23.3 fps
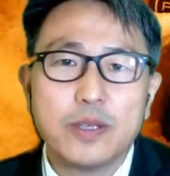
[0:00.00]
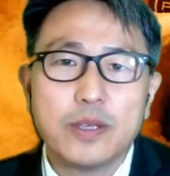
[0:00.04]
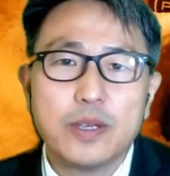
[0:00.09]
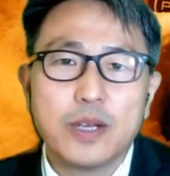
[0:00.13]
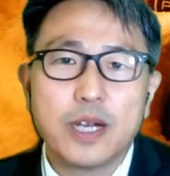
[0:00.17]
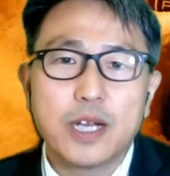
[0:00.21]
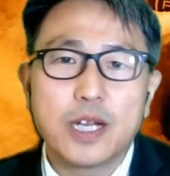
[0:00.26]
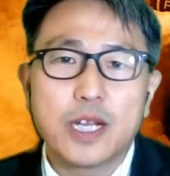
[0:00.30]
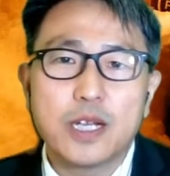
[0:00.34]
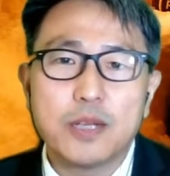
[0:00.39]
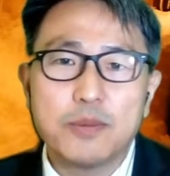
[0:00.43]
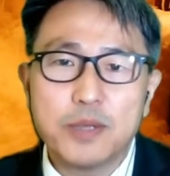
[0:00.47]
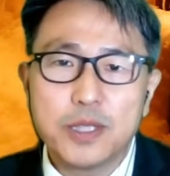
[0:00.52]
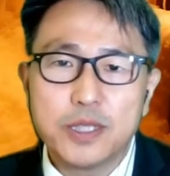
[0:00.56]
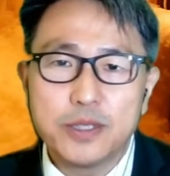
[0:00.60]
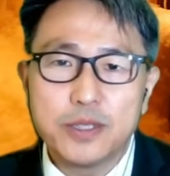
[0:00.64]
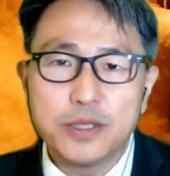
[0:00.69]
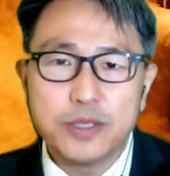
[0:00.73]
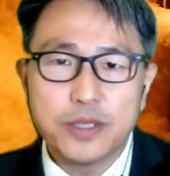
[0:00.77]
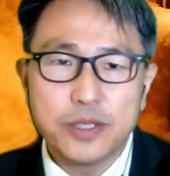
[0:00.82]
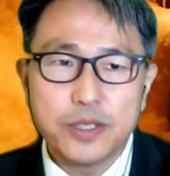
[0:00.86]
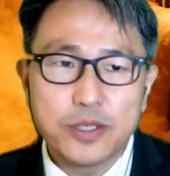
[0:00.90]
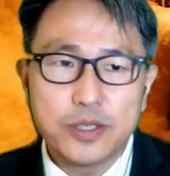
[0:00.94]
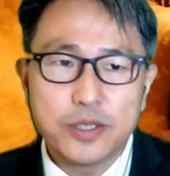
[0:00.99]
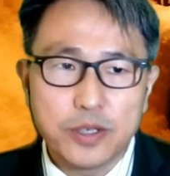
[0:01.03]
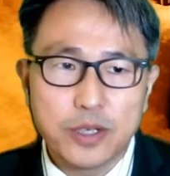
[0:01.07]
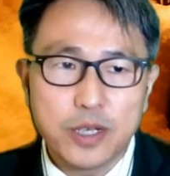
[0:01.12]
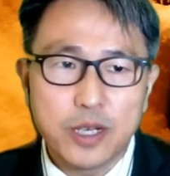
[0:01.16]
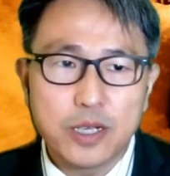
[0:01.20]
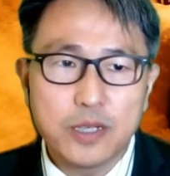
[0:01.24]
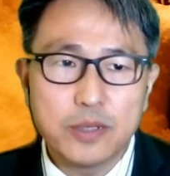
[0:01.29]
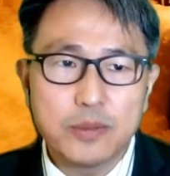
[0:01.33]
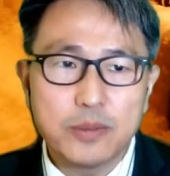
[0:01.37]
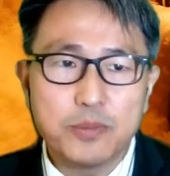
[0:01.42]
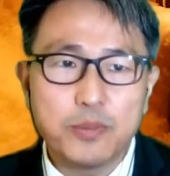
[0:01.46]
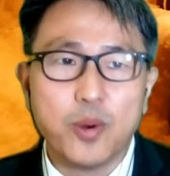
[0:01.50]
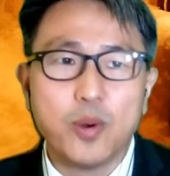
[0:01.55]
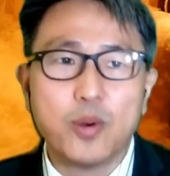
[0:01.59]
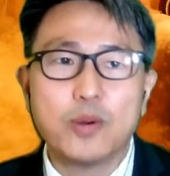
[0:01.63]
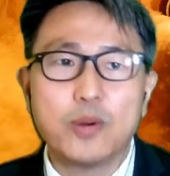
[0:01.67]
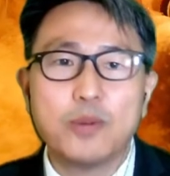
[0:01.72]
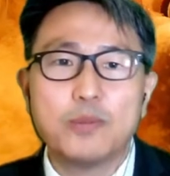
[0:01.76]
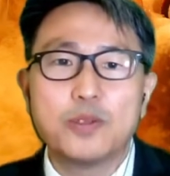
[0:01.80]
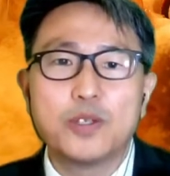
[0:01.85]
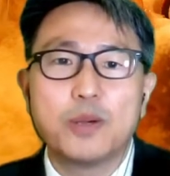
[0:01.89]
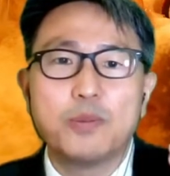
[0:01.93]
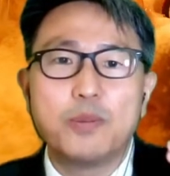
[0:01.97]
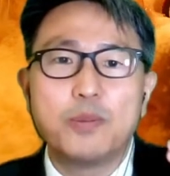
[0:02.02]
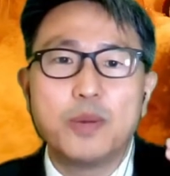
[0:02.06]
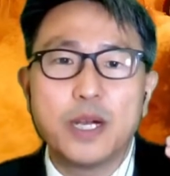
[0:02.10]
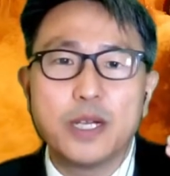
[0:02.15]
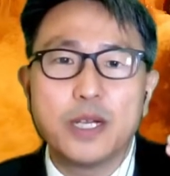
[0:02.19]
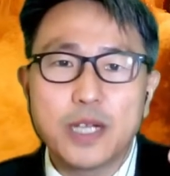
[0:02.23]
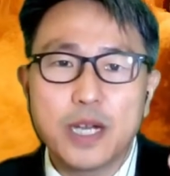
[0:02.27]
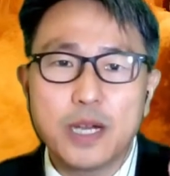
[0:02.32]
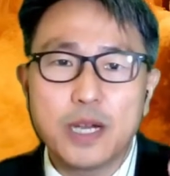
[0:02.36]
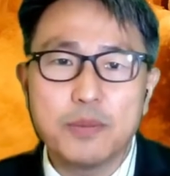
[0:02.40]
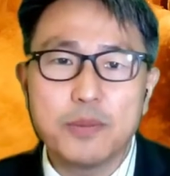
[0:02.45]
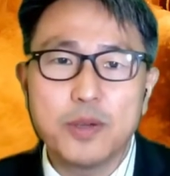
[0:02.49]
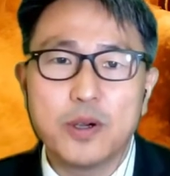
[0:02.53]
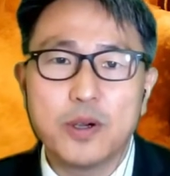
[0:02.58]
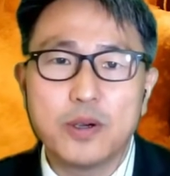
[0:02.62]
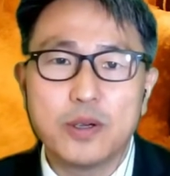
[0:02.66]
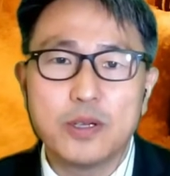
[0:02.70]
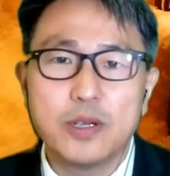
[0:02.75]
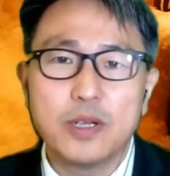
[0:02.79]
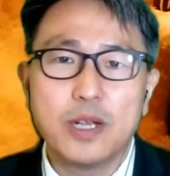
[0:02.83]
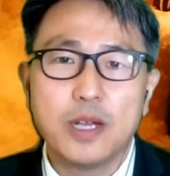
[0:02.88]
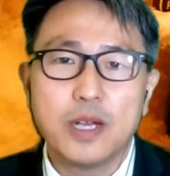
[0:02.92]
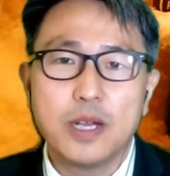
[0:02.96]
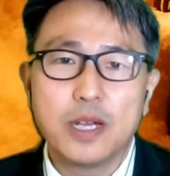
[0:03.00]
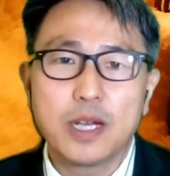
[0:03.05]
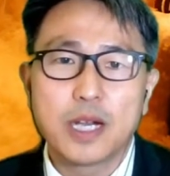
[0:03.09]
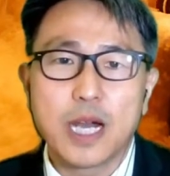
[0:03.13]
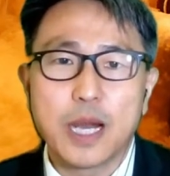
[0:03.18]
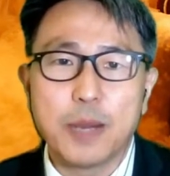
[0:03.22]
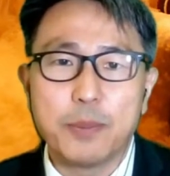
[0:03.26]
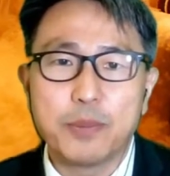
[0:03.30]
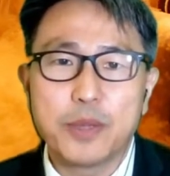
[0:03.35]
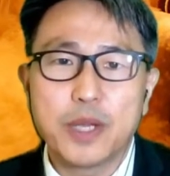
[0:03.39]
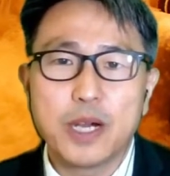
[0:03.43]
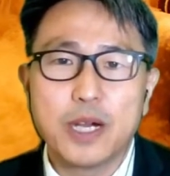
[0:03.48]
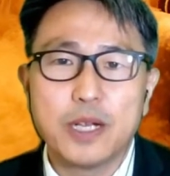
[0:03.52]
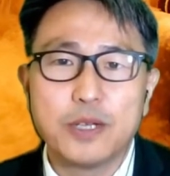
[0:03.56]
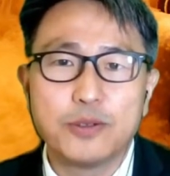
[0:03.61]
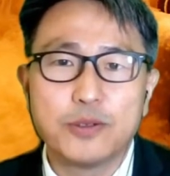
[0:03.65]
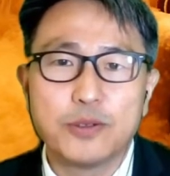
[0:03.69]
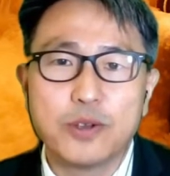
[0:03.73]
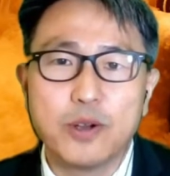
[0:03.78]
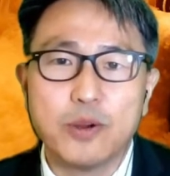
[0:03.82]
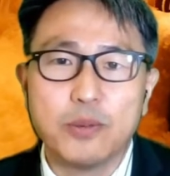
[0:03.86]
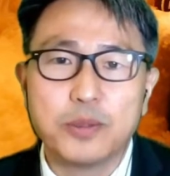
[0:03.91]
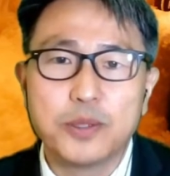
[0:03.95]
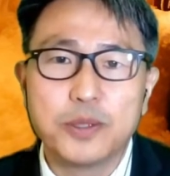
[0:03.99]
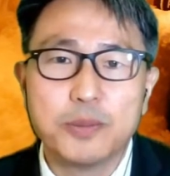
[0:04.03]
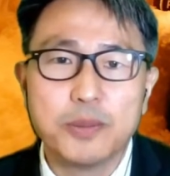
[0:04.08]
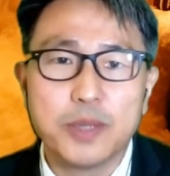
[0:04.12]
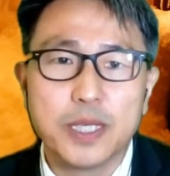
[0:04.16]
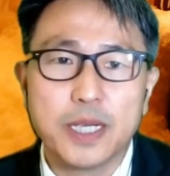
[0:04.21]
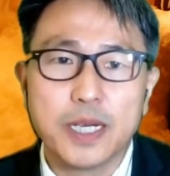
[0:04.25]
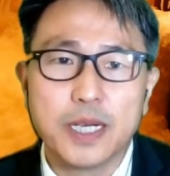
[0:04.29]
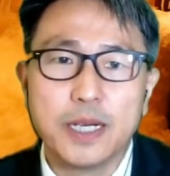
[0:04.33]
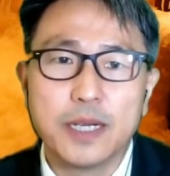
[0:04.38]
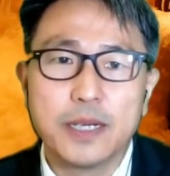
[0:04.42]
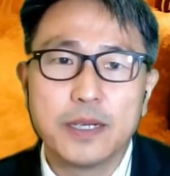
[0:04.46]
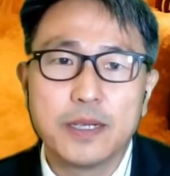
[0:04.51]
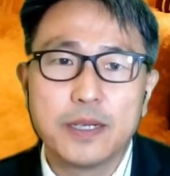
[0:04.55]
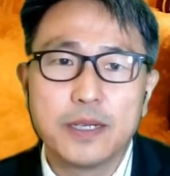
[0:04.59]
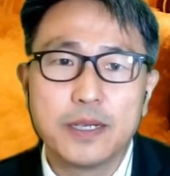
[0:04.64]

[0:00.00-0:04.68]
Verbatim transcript: 하나님의 뜻을 전하는 복음 전파의 사명을 감당할 수가 없습니다.